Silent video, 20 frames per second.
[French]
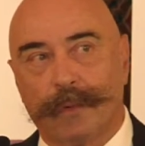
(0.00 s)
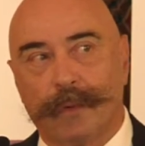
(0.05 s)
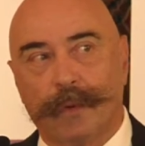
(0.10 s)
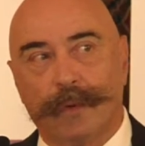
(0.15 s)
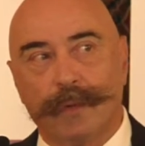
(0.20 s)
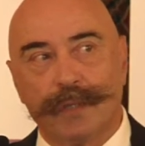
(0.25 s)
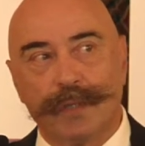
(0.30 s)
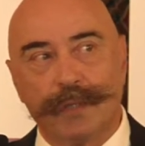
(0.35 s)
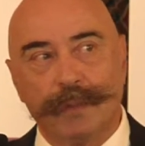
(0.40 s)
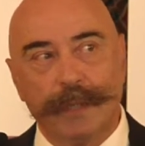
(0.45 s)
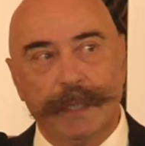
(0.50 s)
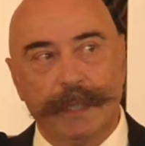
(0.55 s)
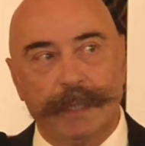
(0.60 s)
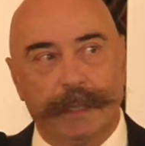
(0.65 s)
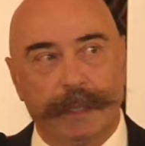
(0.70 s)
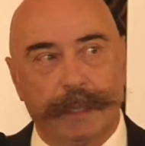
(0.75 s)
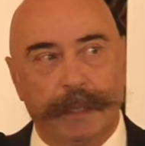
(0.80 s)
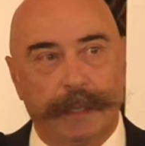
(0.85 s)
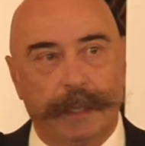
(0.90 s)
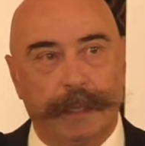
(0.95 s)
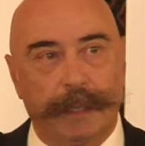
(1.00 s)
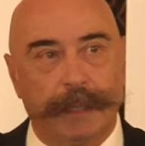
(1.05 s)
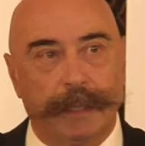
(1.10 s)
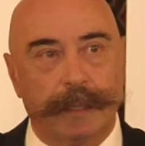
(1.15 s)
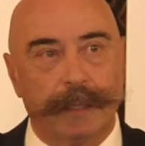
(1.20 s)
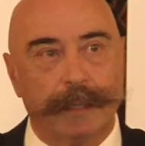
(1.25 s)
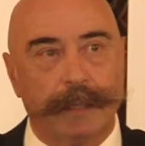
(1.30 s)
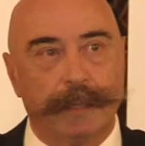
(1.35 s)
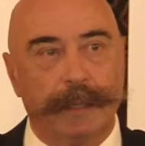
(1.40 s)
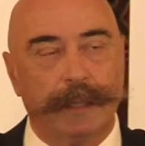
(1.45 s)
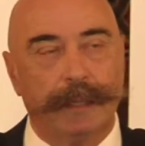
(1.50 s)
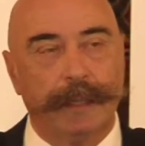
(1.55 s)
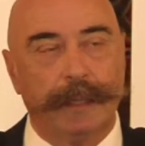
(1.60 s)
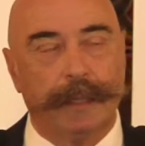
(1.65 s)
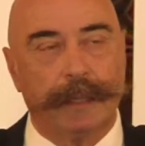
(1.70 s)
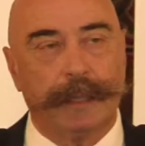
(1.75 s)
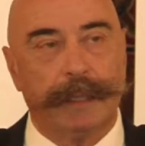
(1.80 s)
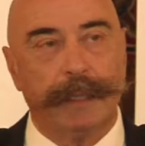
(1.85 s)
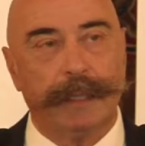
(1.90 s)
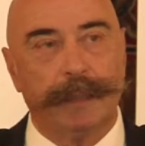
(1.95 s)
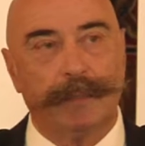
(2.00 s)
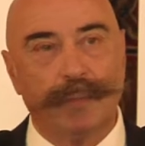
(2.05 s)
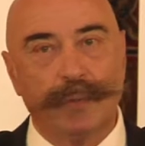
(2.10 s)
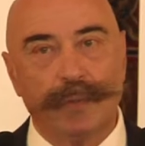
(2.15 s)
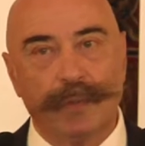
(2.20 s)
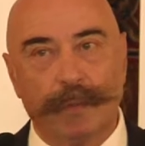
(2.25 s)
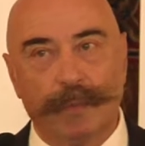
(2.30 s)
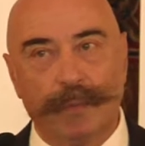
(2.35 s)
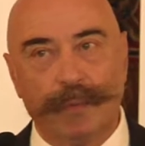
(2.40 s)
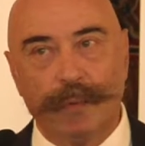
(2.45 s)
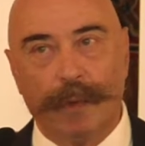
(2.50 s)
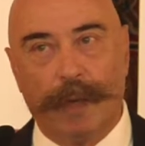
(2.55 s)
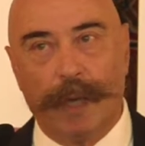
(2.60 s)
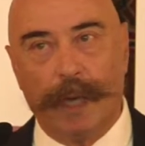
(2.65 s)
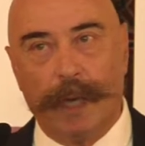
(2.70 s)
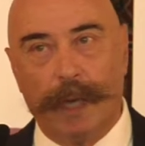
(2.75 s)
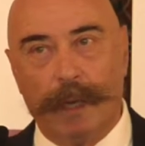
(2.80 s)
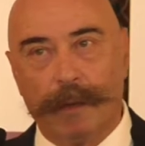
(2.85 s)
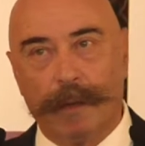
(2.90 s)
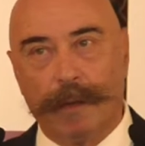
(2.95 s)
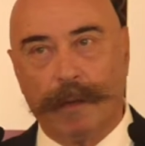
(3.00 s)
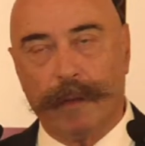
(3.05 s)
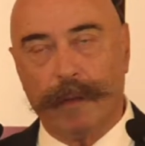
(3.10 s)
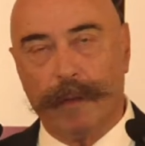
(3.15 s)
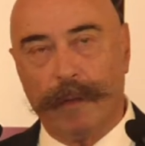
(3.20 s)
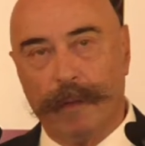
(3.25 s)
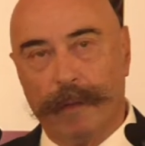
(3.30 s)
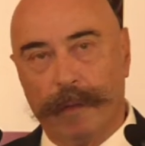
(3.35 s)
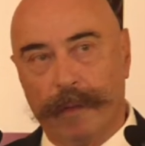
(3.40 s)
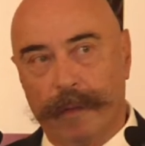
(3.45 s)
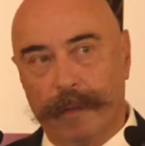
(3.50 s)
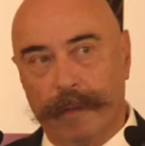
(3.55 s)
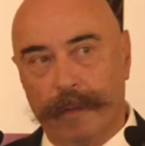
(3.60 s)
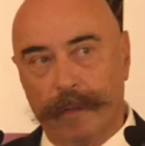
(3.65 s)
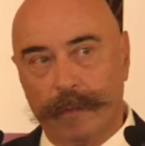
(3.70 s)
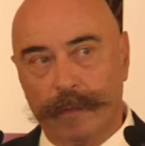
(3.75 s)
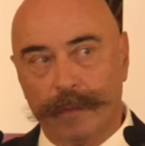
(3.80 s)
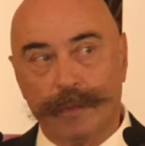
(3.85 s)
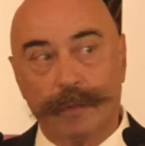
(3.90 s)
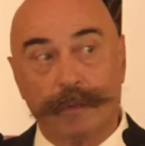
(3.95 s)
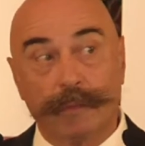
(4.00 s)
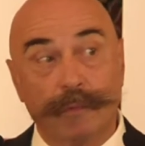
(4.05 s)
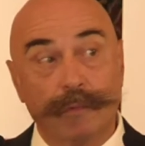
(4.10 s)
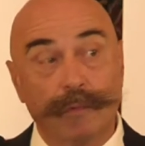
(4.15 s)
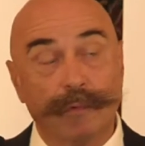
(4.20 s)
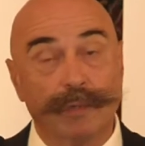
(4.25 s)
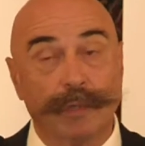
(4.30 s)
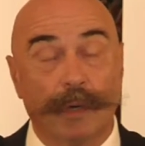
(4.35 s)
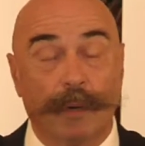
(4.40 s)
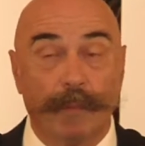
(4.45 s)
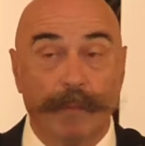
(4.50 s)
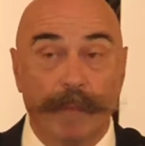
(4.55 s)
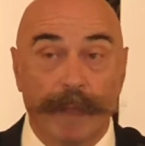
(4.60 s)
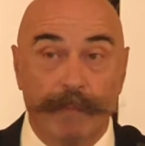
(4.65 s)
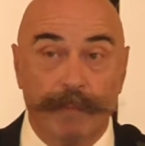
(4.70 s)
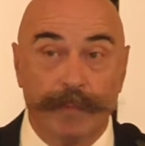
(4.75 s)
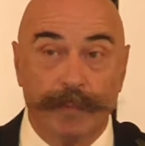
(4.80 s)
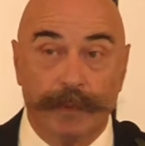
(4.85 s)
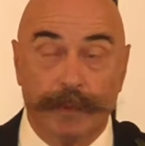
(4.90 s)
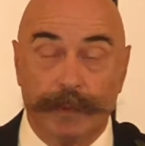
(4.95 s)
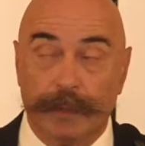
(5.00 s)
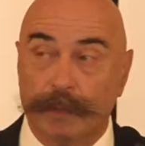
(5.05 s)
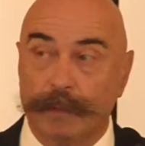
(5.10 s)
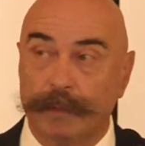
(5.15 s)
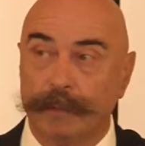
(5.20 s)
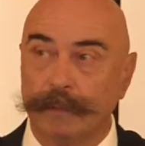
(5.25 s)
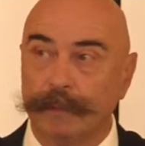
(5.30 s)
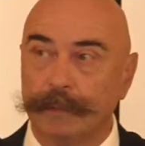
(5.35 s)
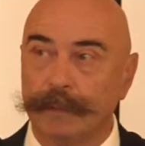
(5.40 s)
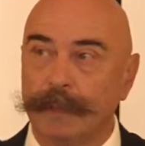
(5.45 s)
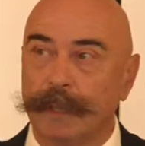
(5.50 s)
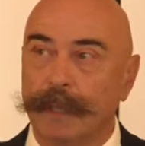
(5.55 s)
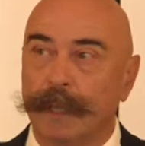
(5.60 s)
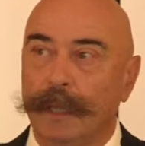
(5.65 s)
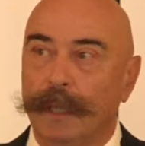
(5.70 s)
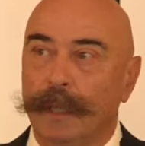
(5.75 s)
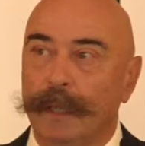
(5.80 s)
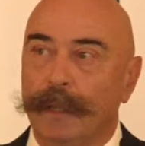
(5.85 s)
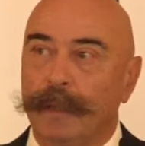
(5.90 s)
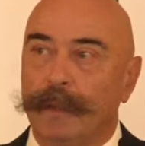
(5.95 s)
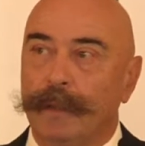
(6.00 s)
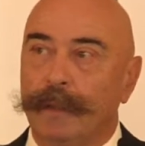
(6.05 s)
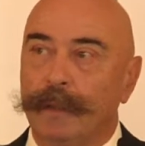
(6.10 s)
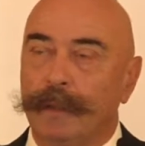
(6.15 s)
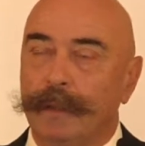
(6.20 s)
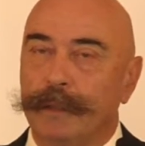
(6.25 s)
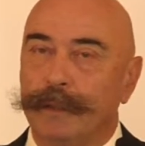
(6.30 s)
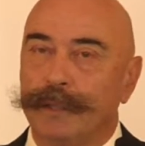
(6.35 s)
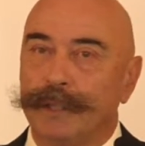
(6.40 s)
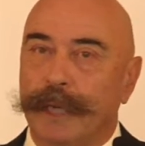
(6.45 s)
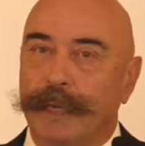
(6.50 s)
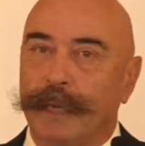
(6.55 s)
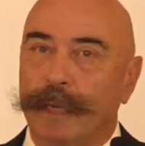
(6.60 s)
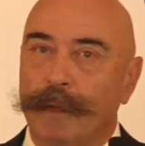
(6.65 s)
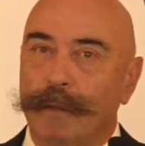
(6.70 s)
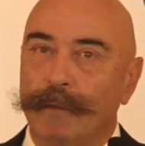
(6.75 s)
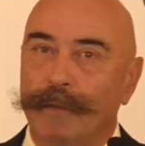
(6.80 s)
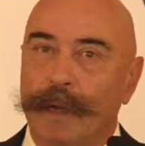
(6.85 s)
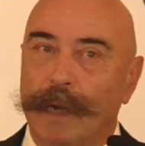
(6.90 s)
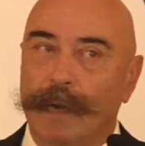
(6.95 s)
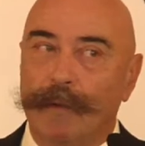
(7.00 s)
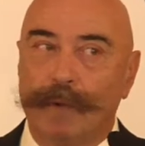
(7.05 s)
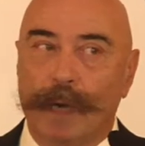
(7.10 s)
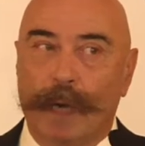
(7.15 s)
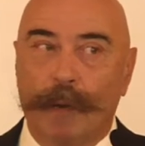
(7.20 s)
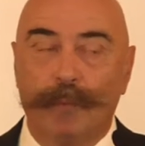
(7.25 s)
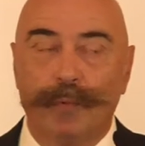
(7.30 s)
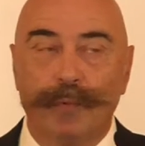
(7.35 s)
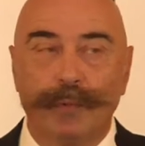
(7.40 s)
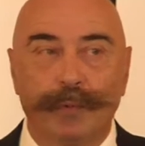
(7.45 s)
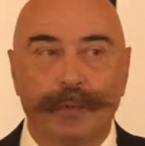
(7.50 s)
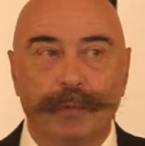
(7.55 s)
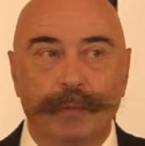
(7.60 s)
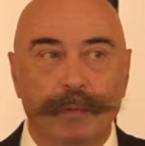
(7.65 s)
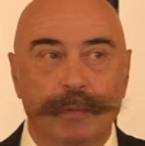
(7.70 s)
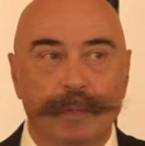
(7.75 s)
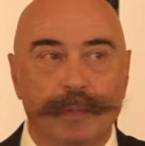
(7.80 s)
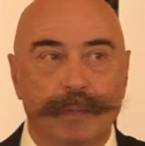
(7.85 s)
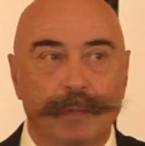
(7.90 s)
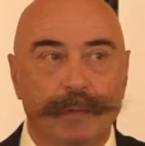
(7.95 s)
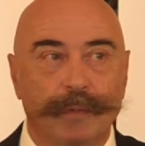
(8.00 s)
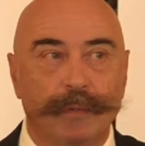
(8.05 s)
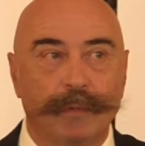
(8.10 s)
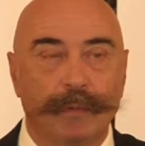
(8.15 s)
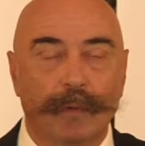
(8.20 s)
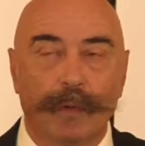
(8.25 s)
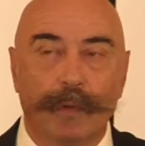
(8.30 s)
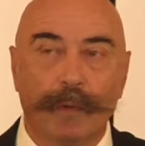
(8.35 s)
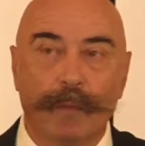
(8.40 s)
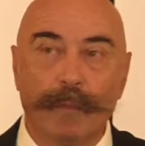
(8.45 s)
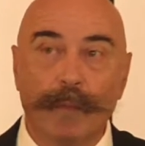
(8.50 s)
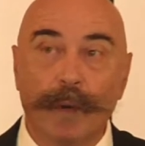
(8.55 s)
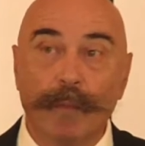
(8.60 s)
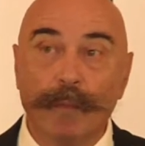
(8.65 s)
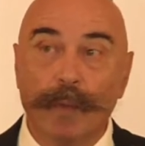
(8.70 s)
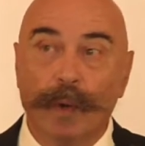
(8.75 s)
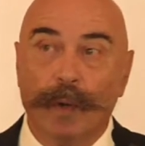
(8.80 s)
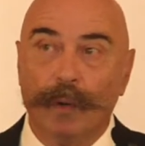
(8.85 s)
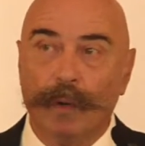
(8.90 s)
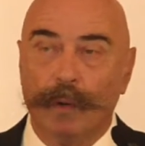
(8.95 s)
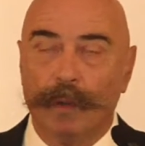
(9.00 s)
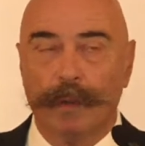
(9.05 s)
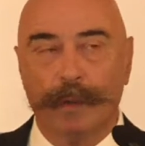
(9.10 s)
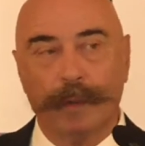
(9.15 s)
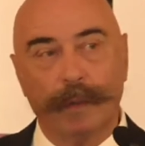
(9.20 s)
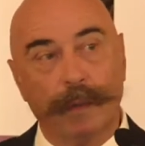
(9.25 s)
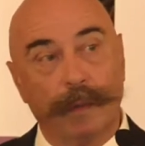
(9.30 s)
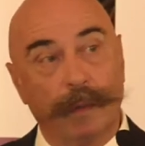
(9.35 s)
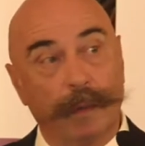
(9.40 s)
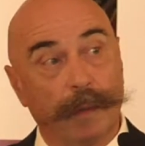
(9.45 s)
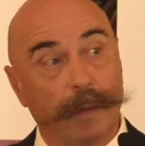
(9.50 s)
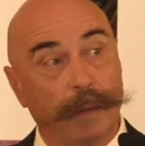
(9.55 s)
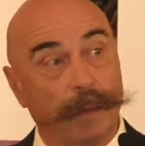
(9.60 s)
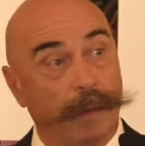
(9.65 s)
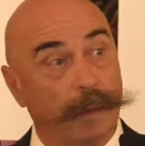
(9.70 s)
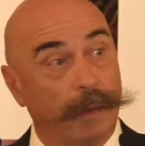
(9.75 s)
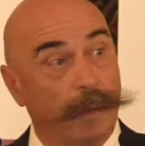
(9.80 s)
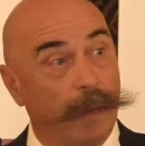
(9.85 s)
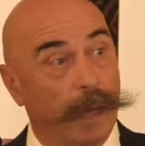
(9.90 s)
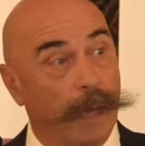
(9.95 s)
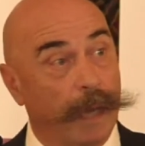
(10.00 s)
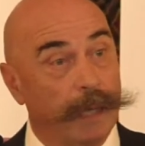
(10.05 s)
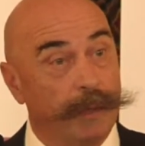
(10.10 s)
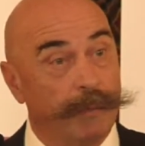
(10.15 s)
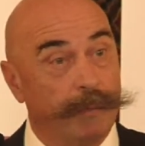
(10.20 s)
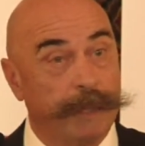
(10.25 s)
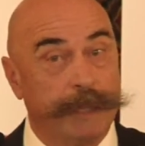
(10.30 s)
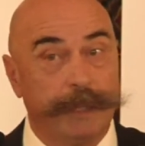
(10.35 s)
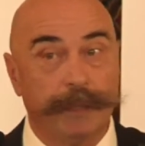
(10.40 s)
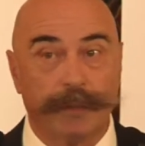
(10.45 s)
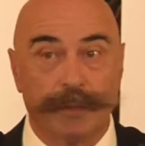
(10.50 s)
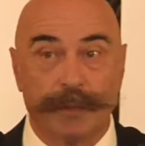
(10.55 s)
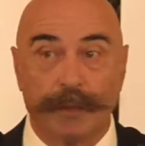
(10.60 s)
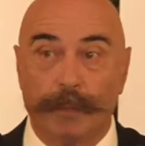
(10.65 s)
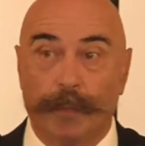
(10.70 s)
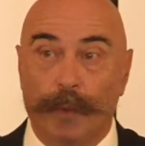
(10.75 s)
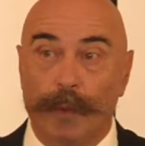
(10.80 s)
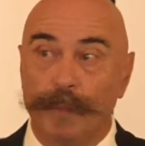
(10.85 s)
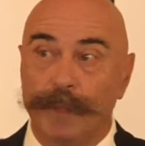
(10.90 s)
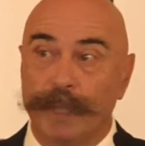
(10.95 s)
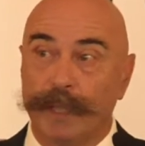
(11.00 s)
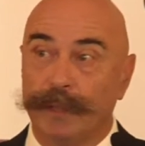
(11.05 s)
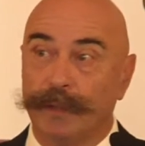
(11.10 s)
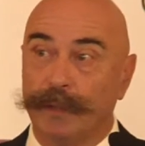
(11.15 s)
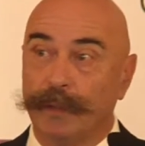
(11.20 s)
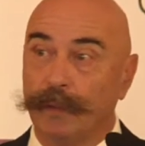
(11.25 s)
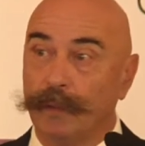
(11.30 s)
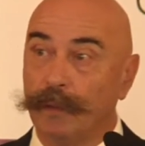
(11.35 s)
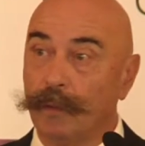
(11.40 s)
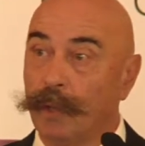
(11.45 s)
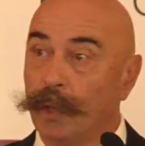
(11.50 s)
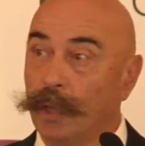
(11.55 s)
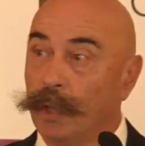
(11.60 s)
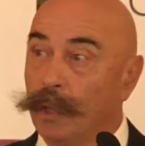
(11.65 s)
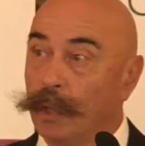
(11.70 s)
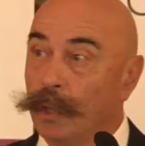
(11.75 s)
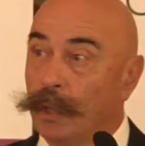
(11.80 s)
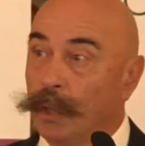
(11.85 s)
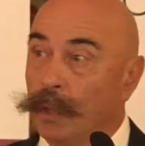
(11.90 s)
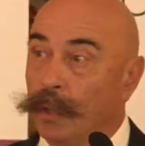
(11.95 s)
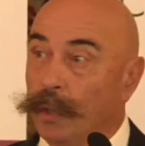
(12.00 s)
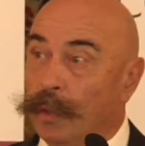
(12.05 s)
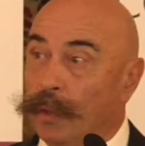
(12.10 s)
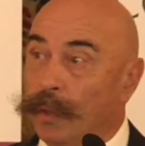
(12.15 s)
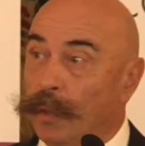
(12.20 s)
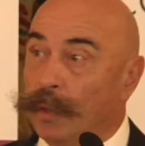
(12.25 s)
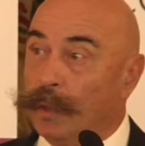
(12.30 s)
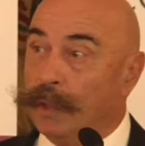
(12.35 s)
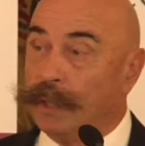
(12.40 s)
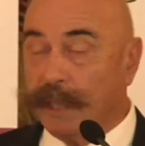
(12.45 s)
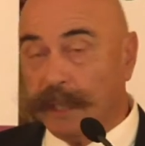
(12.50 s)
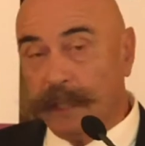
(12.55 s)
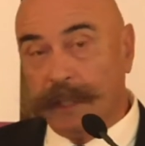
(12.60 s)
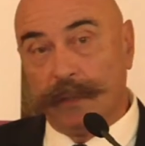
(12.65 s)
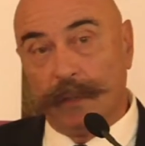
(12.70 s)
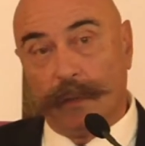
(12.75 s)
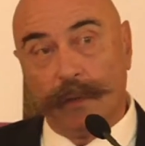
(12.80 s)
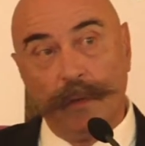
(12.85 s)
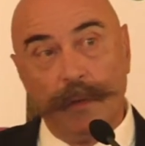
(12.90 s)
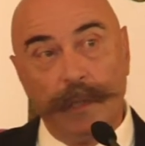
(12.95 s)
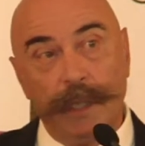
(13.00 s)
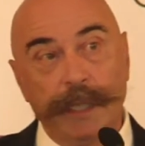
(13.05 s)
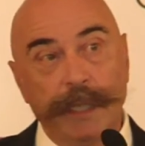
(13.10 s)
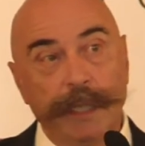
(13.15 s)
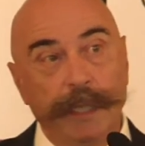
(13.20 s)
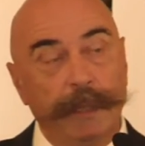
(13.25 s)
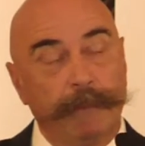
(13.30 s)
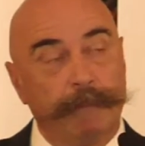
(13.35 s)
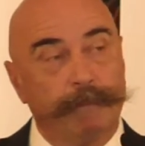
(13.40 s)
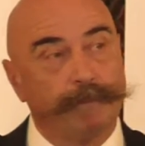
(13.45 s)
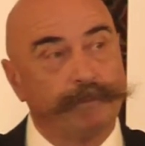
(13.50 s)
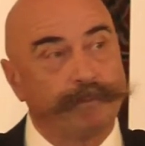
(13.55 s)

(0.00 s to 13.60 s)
en solitaire, c'est-à-dire qu'il est de plus en plus rare que euh, l'on se couche en même temps. Euh, chacun va avoir plutôt son moment à lui, dans un premier temps, qui, dans le lit,